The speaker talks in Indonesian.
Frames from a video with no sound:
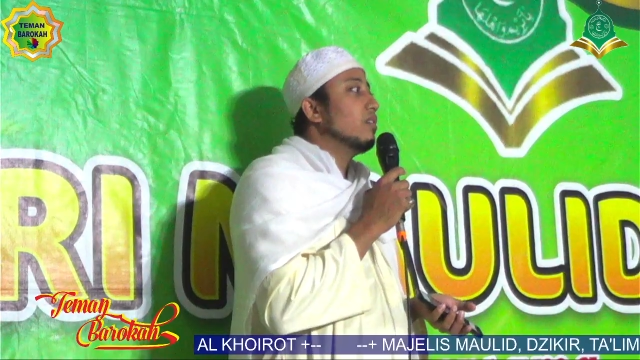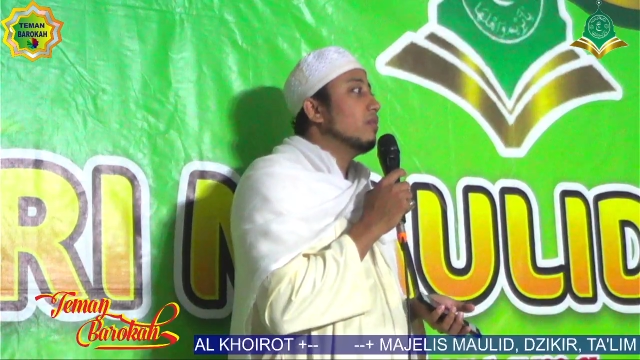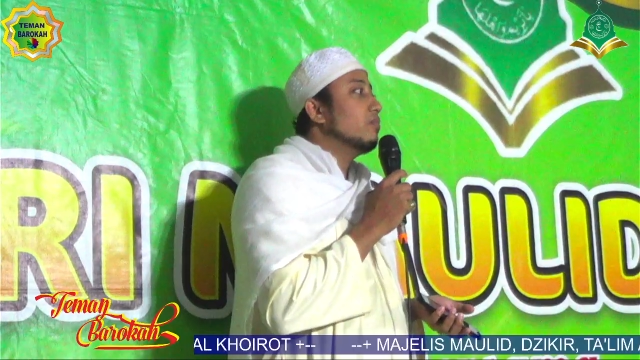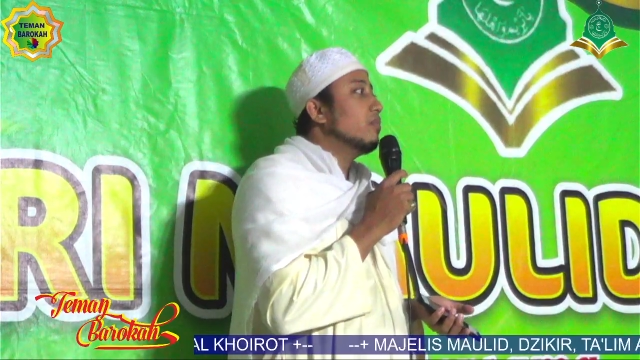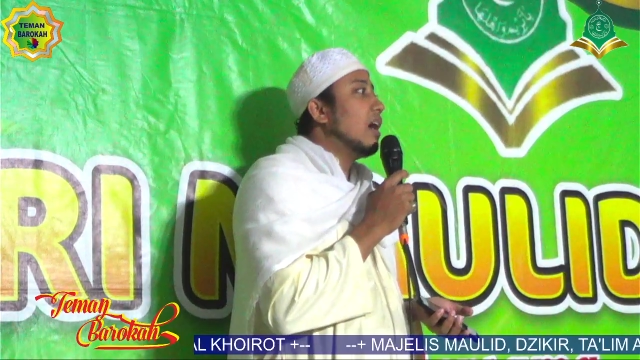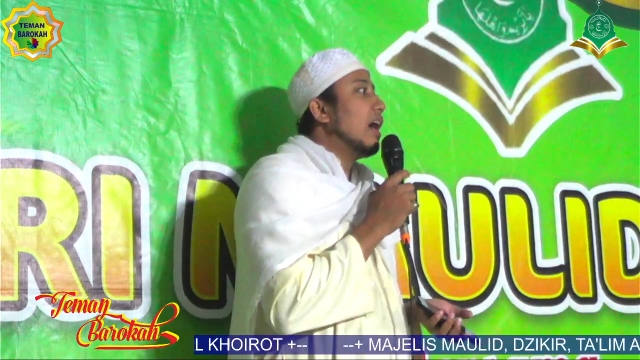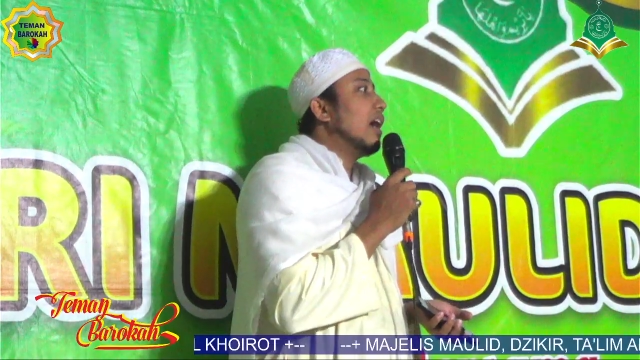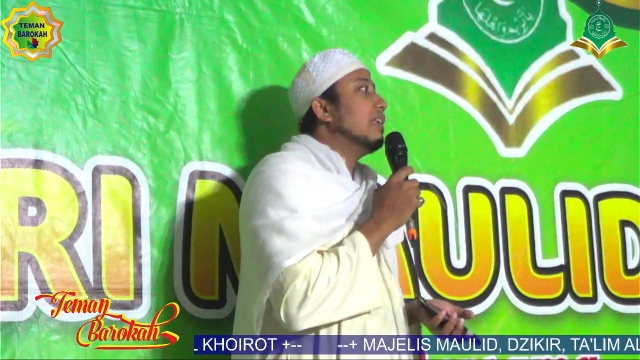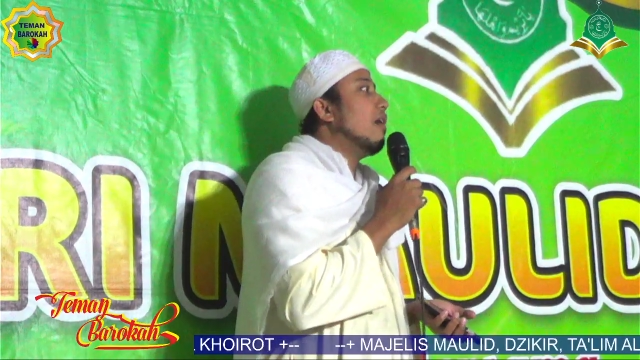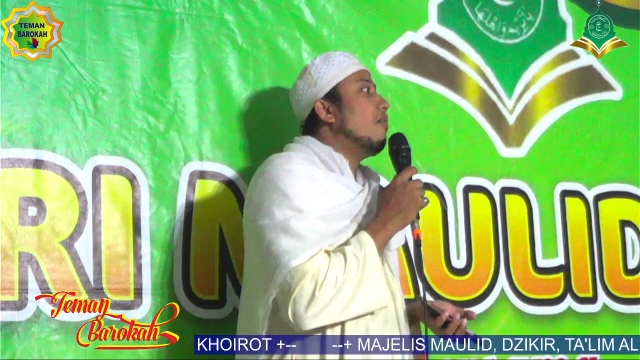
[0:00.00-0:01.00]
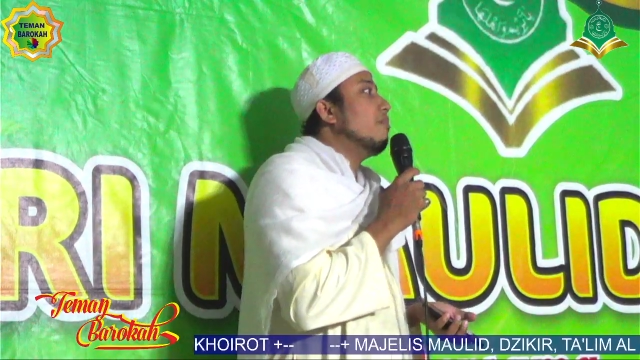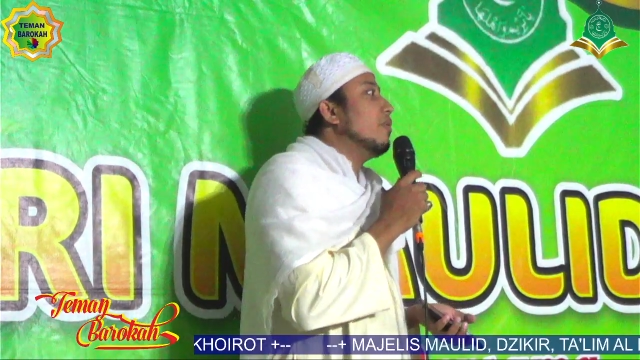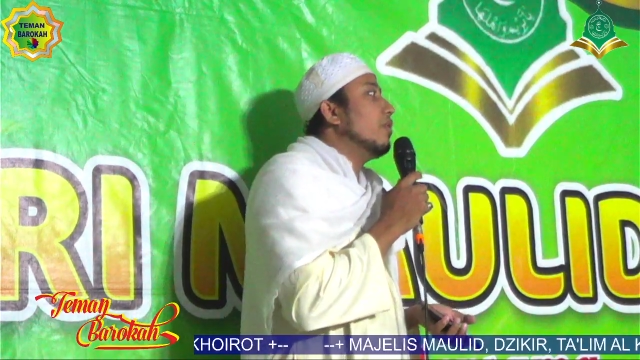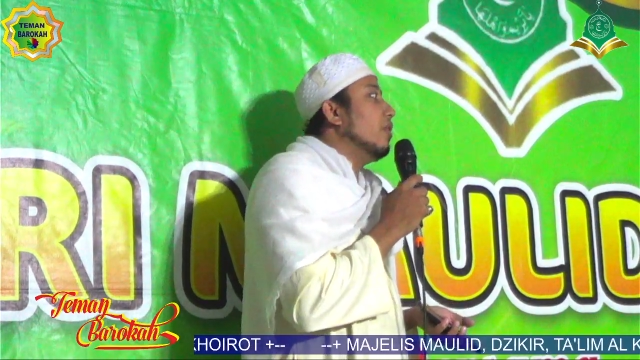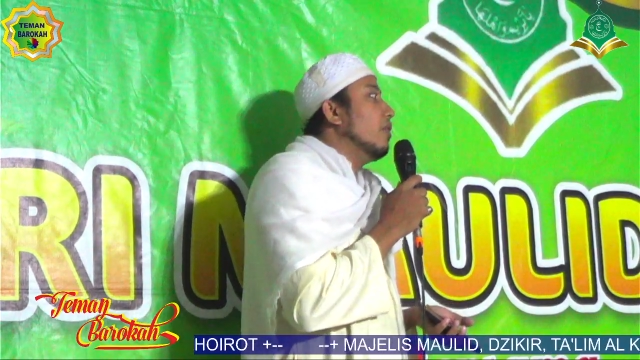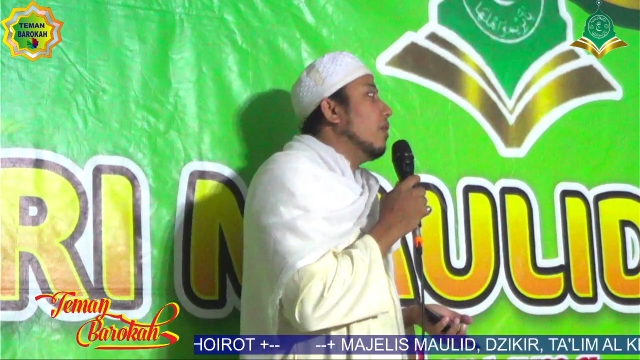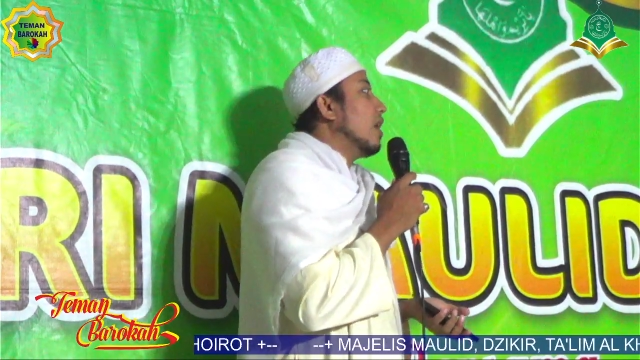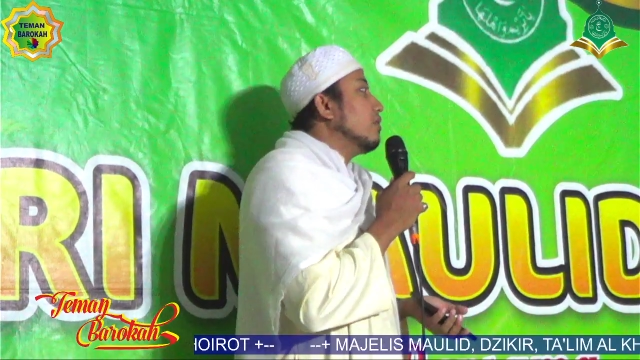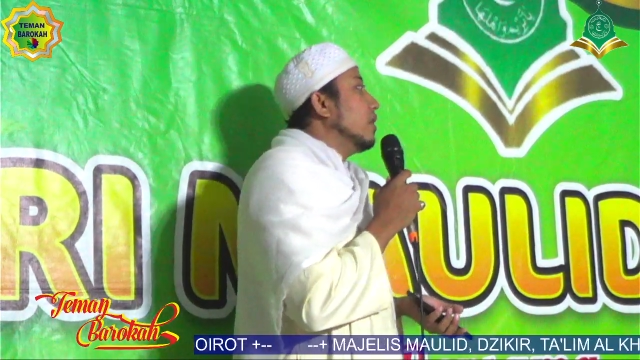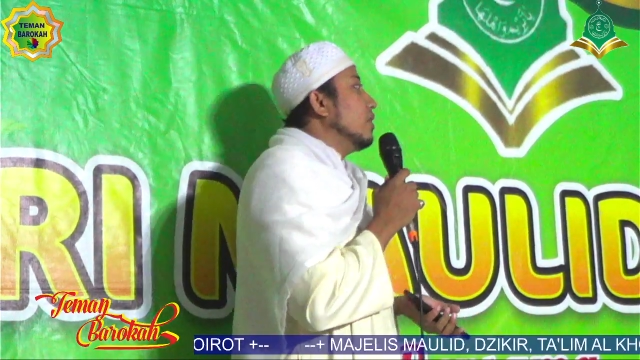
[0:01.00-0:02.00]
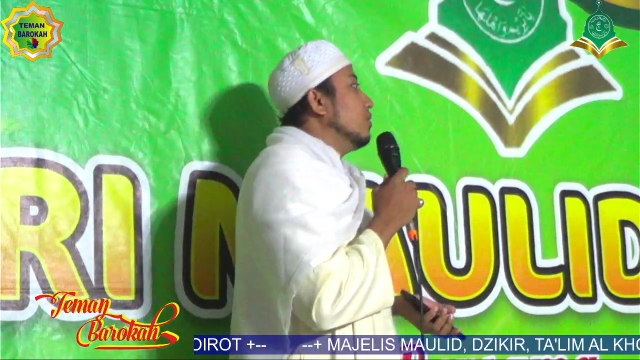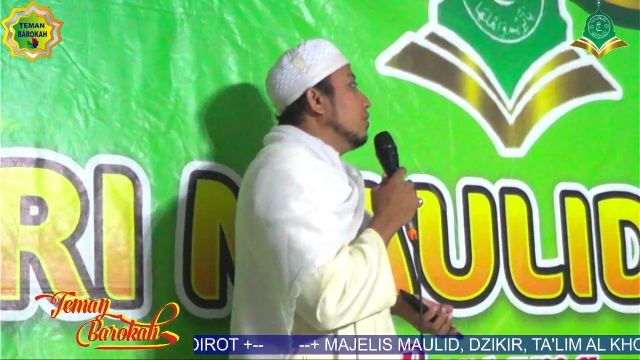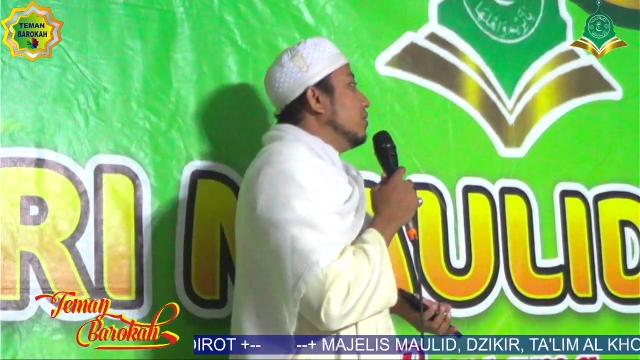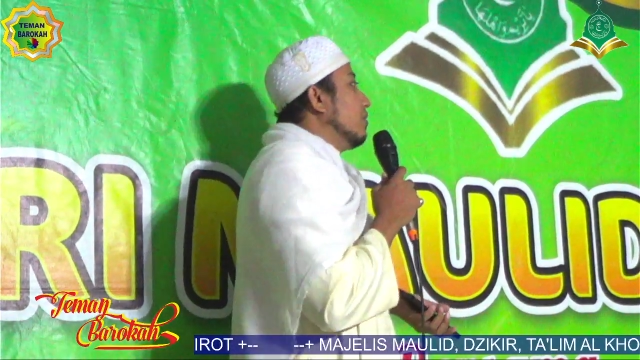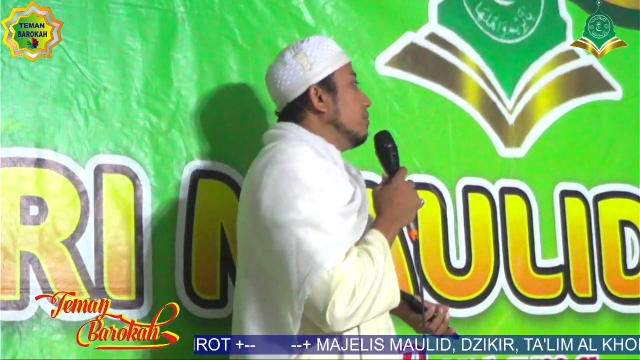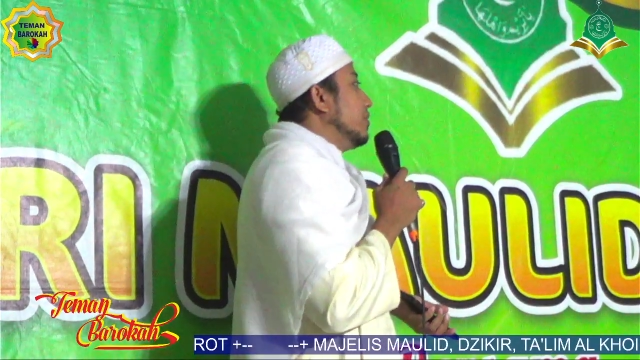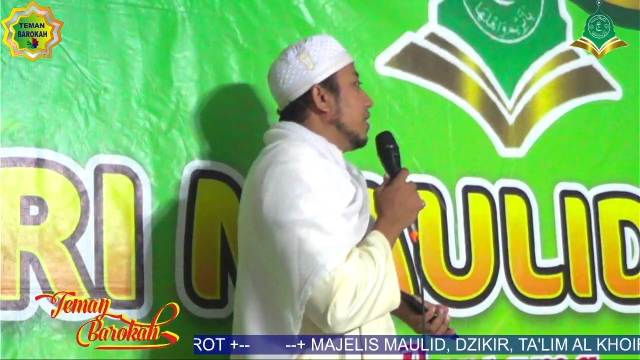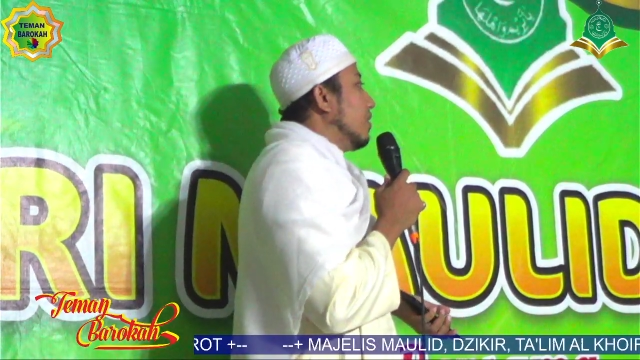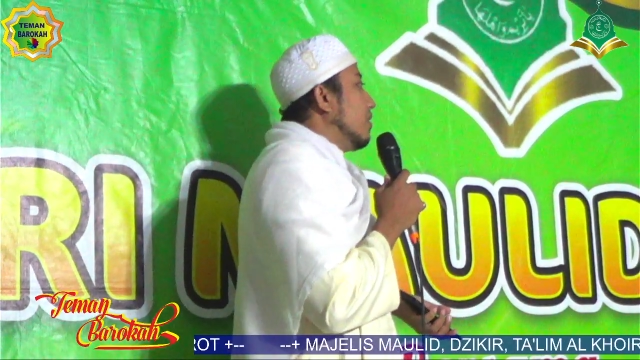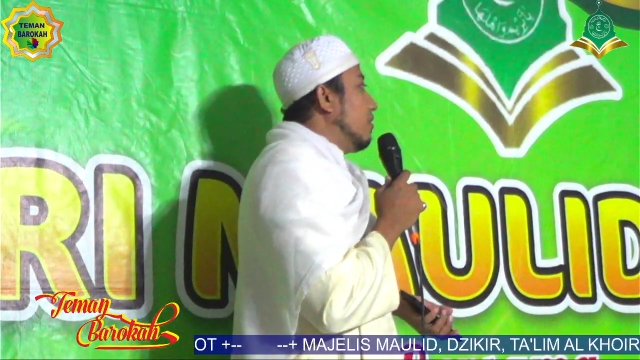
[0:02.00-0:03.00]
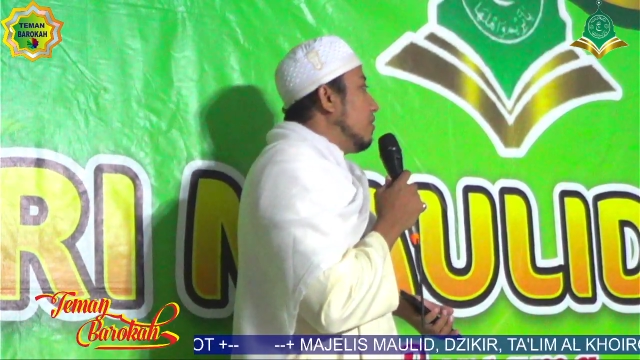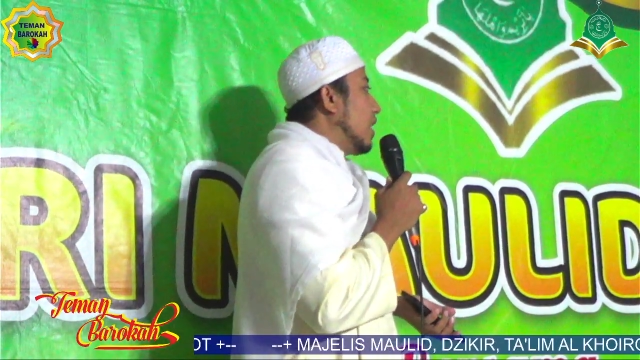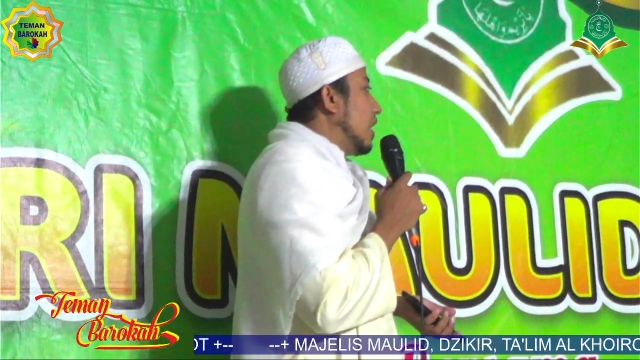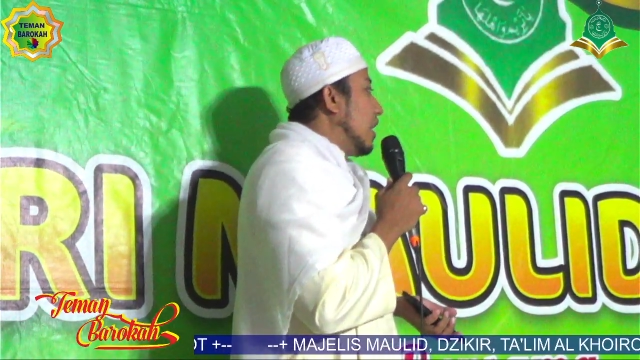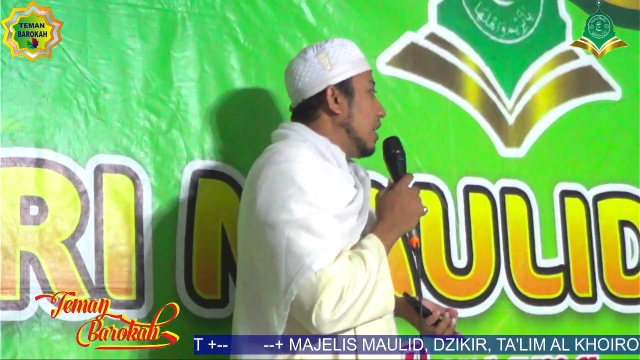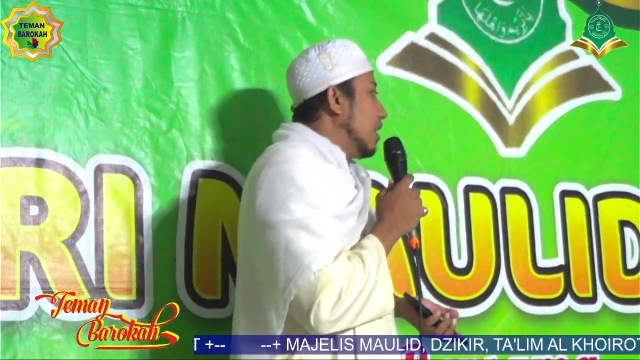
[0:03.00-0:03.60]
Wah, nyao yo ya? aku neng donya biyen ke ora